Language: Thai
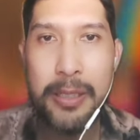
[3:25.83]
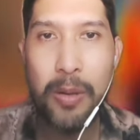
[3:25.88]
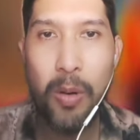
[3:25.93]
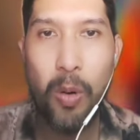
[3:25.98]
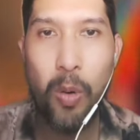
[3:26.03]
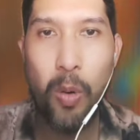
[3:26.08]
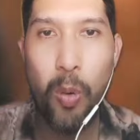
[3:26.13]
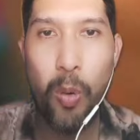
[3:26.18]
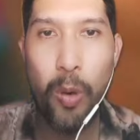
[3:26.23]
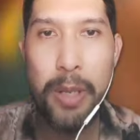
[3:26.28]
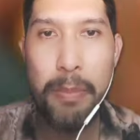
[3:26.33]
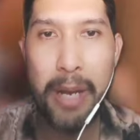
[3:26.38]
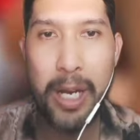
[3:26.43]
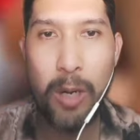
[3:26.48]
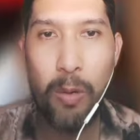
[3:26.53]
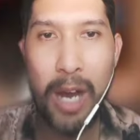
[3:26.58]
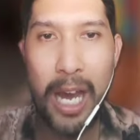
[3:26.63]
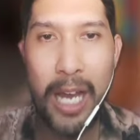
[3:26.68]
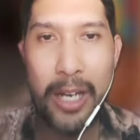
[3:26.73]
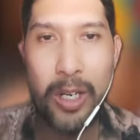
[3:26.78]
โอ้โหหมัด
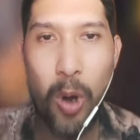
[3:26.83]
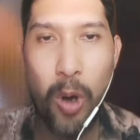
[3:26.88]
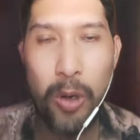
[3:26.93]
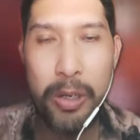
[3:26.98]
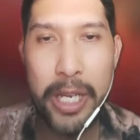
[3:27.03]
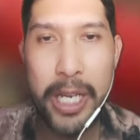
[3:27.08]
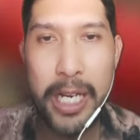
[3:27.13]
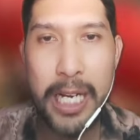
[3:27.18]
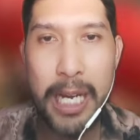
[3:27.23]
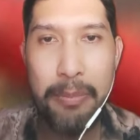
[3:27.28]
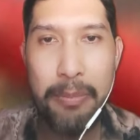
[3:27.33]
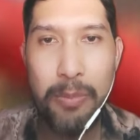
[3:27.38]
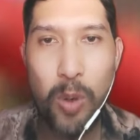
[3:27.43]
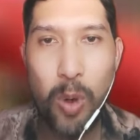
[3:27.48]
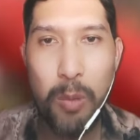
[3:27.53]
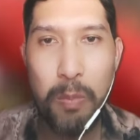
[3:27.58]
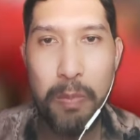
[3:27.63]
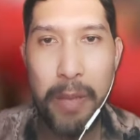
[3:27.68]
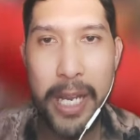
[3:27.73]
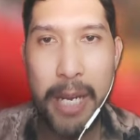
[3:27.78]
ขวาดอกนี้ครับล
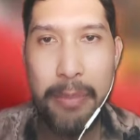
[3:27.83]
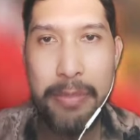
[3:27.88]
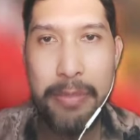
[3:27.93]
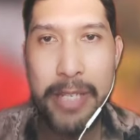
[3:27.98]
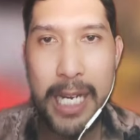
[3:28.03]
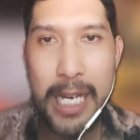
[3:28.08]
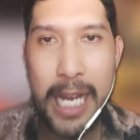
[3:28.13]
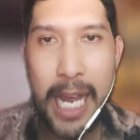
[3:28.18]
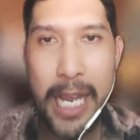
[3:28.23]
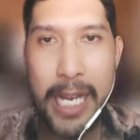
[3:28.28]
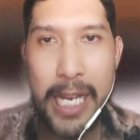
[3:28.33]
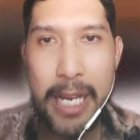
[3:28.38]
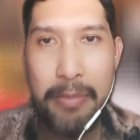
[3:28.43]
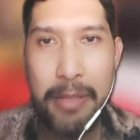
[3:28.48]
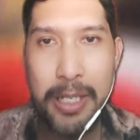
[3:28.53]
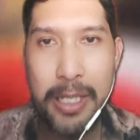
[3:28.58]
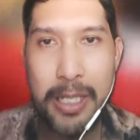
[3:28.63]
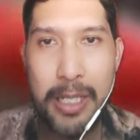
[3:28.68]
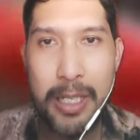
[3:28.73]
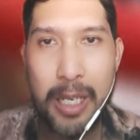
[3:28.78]
งไปครับยักงครับ
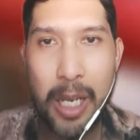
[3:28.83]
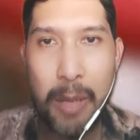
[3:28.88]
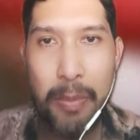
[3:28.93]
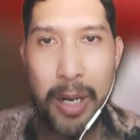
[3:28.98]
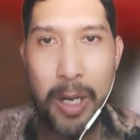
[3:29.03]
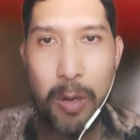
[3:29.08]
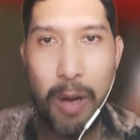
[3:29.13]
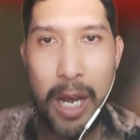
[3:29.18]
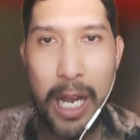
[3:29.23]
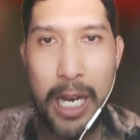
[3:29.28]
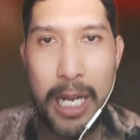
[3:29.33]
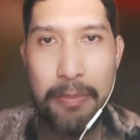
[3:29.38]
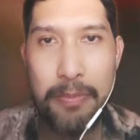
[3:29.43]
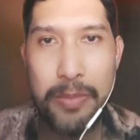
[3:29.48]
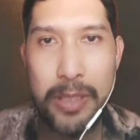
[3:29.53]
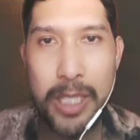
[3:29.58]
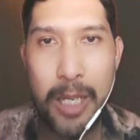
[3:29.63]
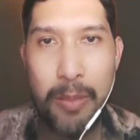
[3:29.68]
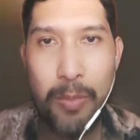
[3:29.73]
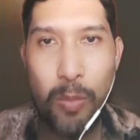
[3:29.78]
แล้วหมัดขวาครับ
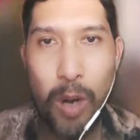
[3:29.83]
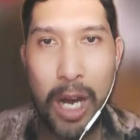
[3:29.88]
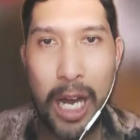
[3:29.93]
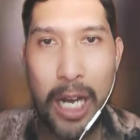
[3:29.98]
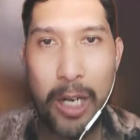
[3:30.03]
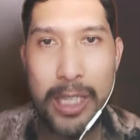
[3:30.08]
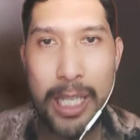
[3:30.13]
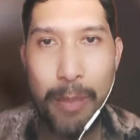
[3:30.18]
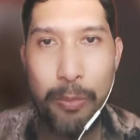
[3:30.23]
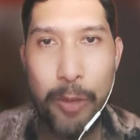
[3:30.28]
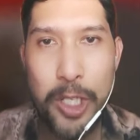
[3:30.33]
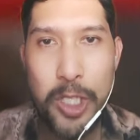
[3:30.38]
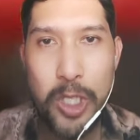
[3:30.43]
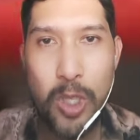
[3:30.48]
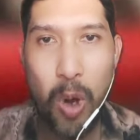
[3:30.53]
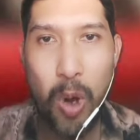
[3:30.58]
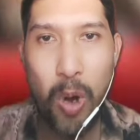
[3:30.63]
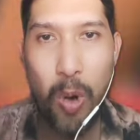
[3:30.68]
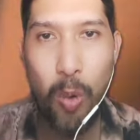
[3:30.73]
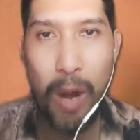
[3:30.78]
เติมขวาแล้วตามด้วยซ
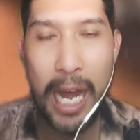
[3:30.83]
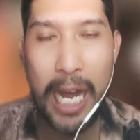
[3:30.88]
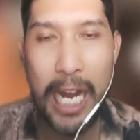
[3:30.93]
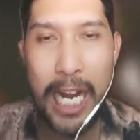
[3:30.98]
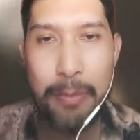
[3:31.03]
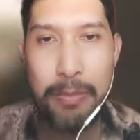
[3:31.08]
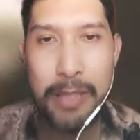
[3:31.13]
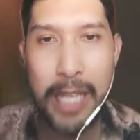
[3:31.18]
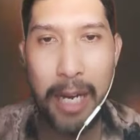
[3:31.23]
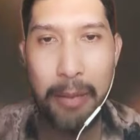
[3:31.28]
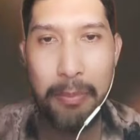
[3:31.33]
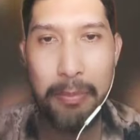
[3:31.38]
อขวาครับทัด